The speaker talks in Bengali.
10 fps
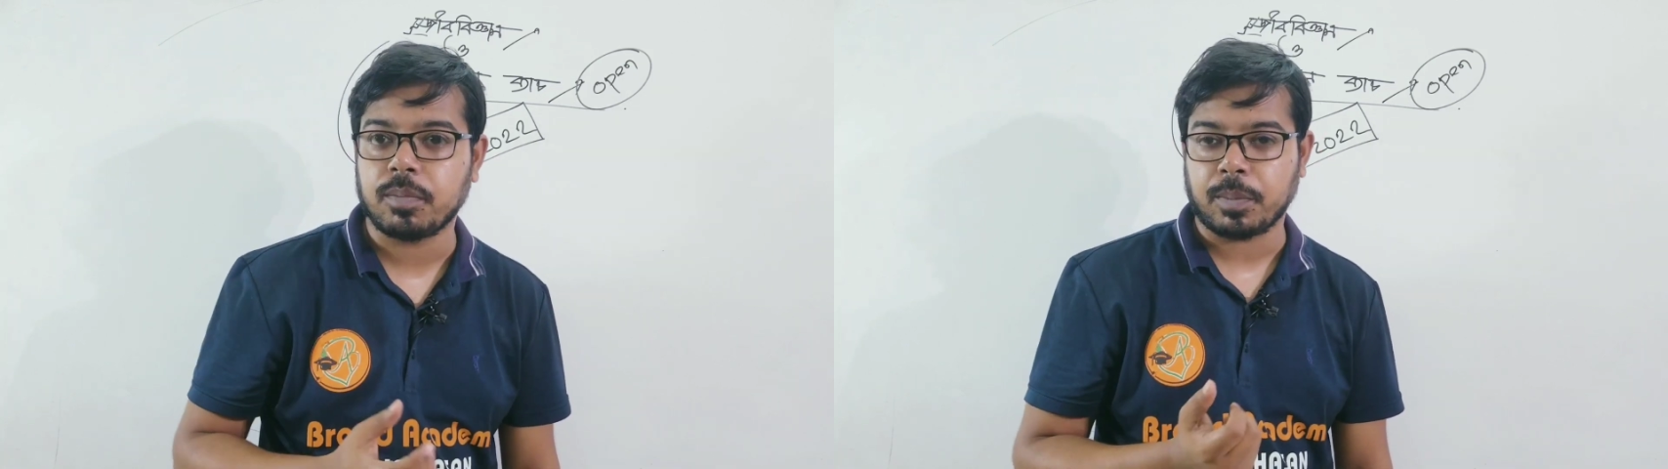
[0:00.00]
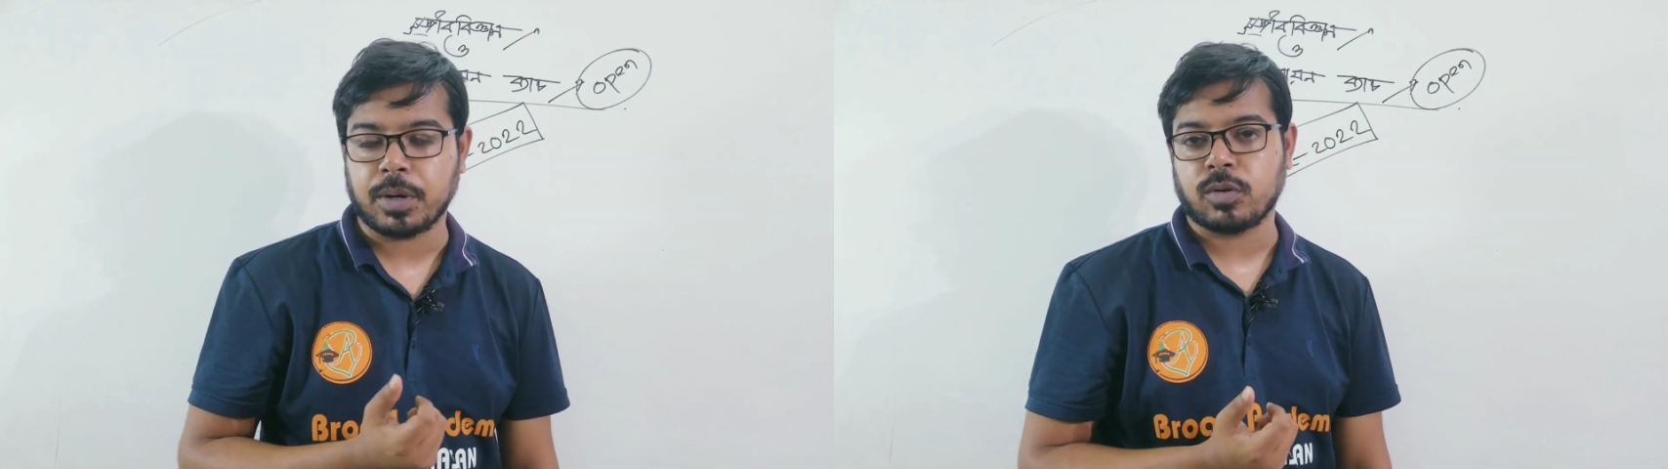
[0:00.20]

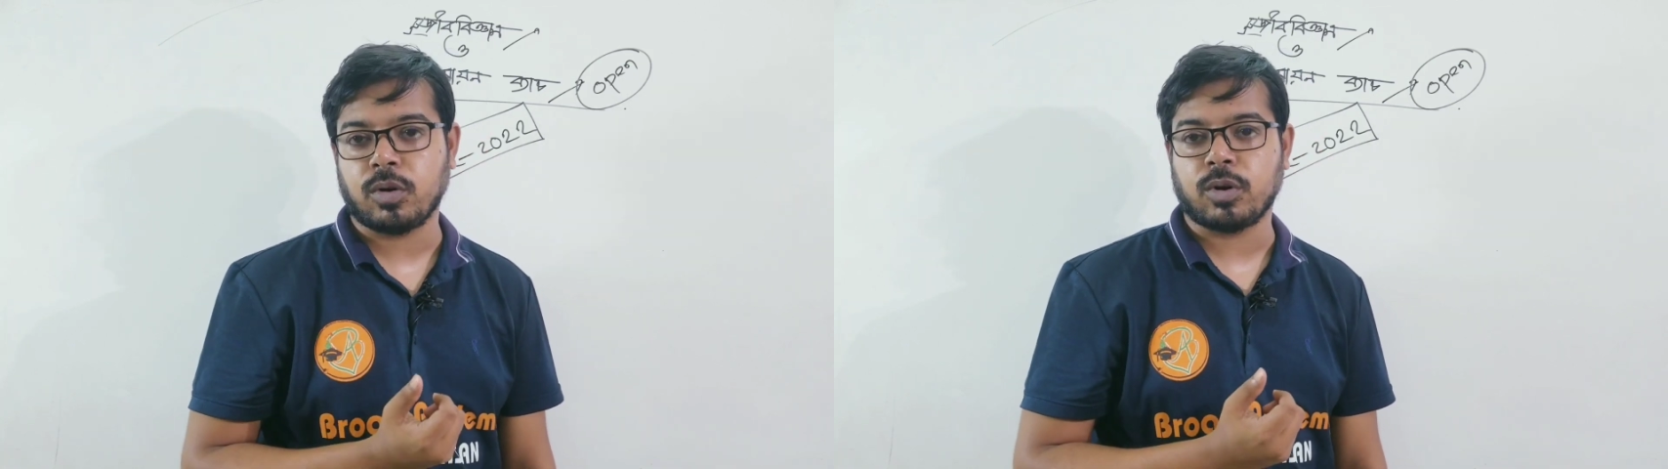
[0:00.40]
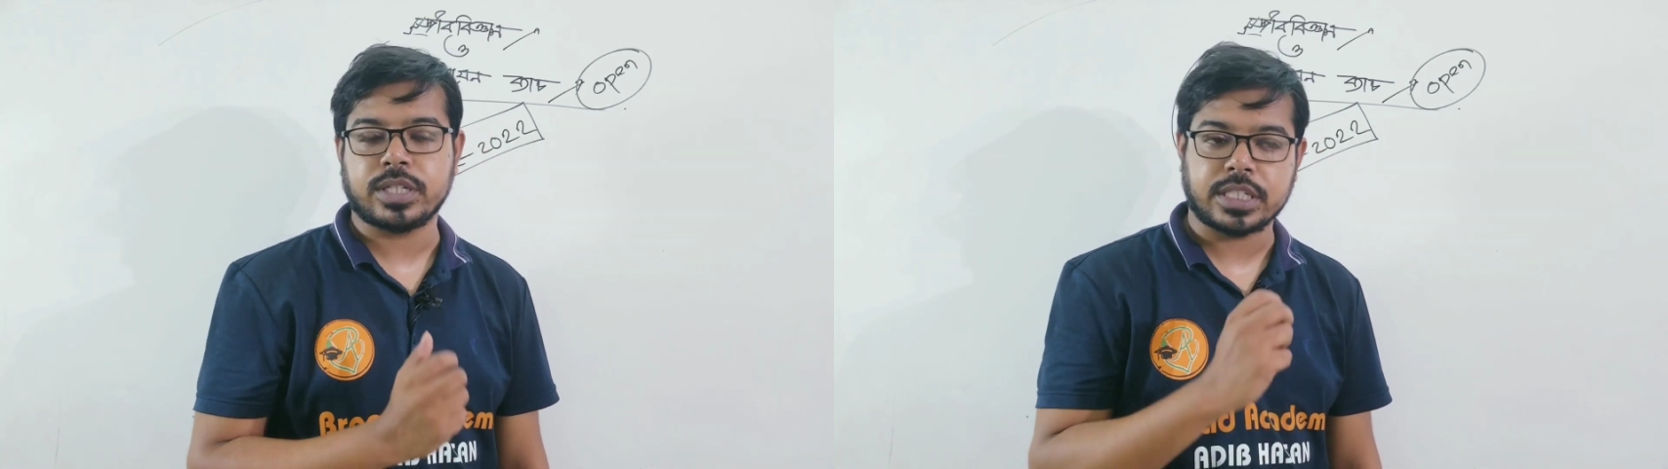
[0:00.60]
ব্যাপারগুলো
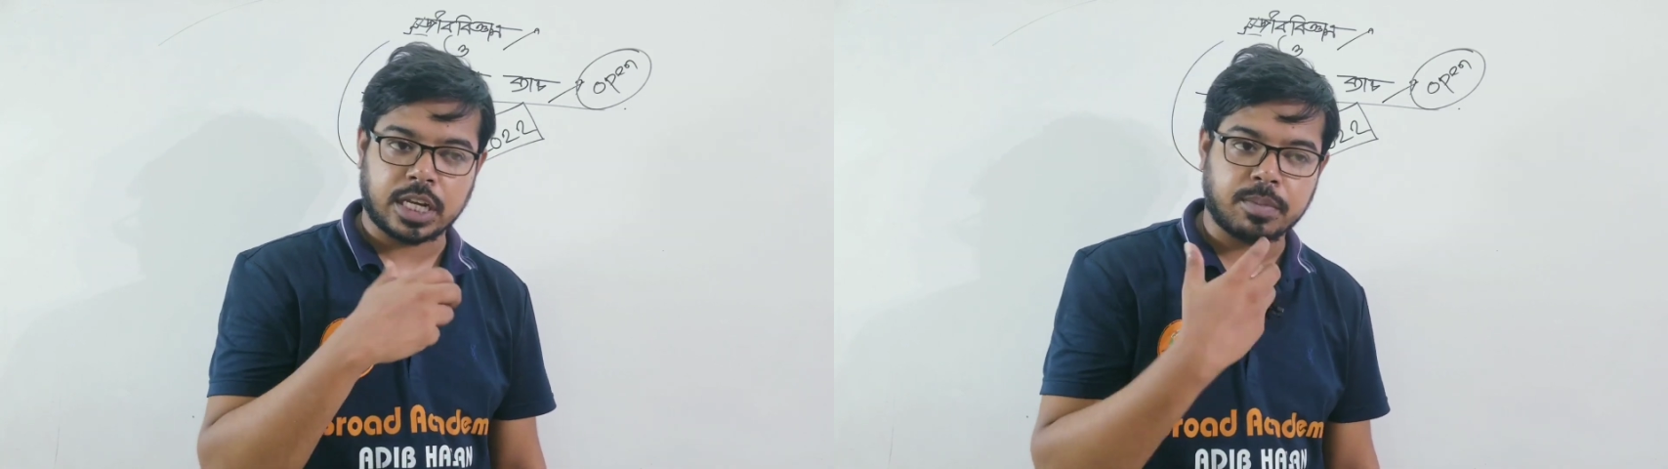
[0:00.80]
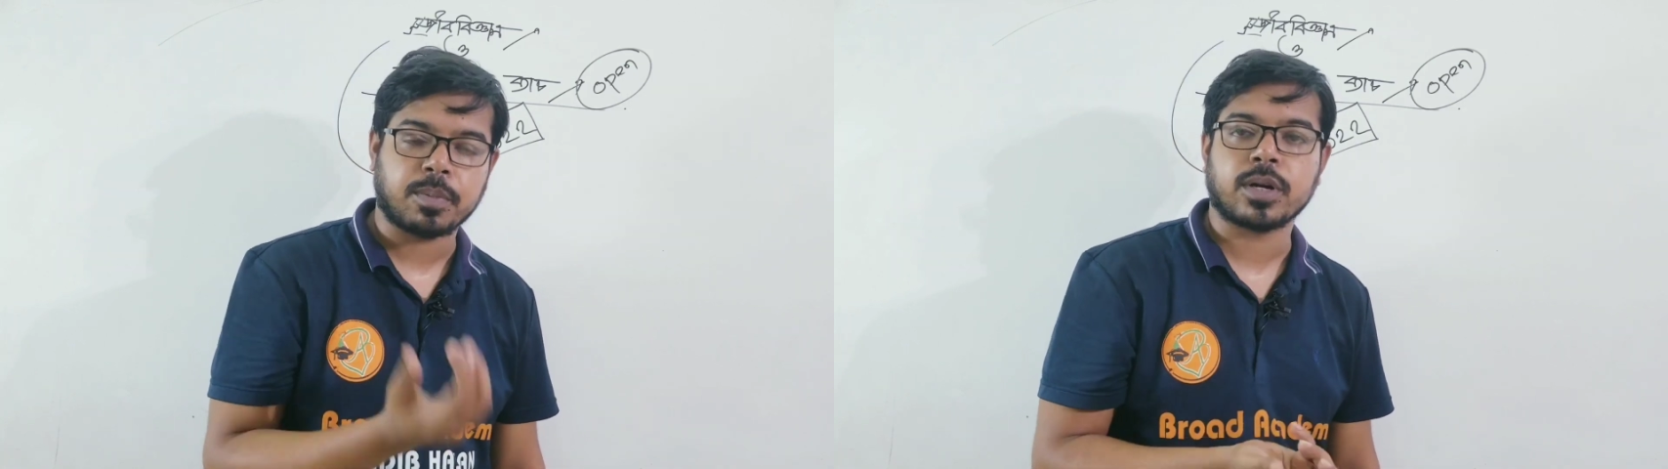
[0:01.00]
রয়েছে
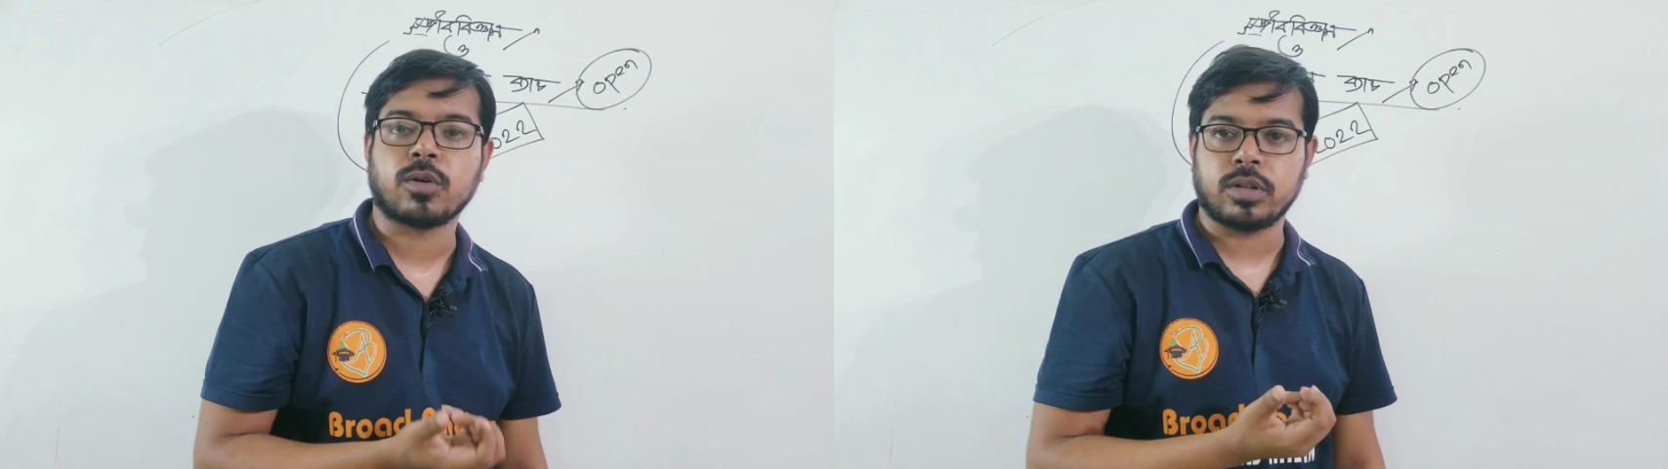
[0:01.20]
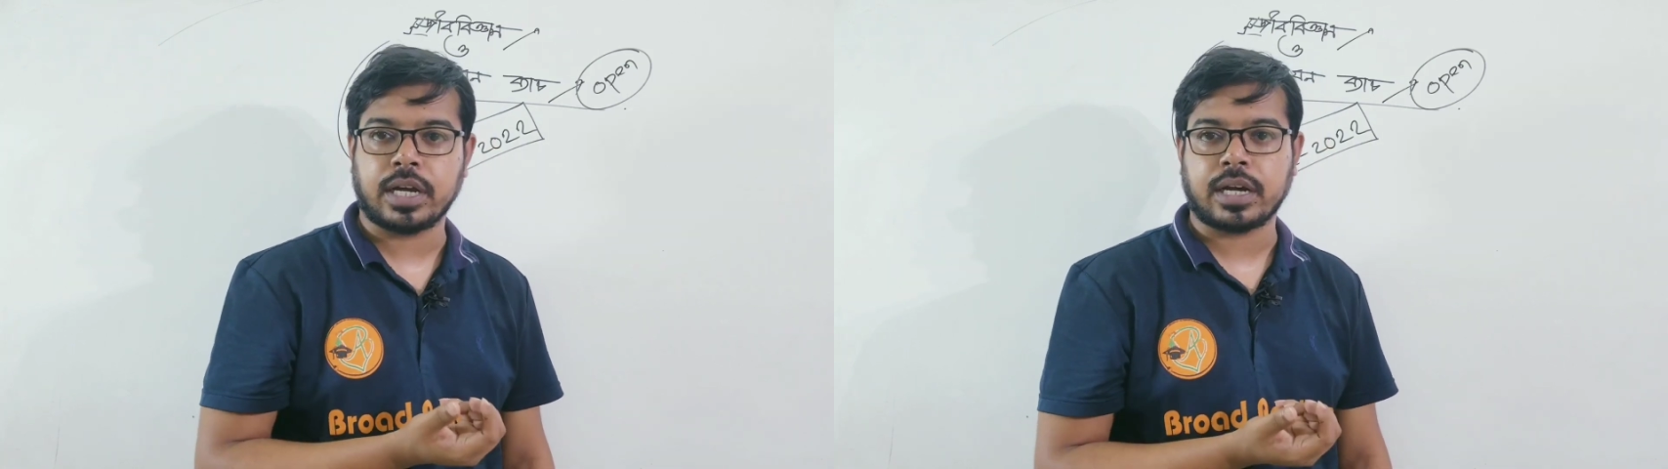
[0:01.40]
সেই ব্যাপারগুলো দেখা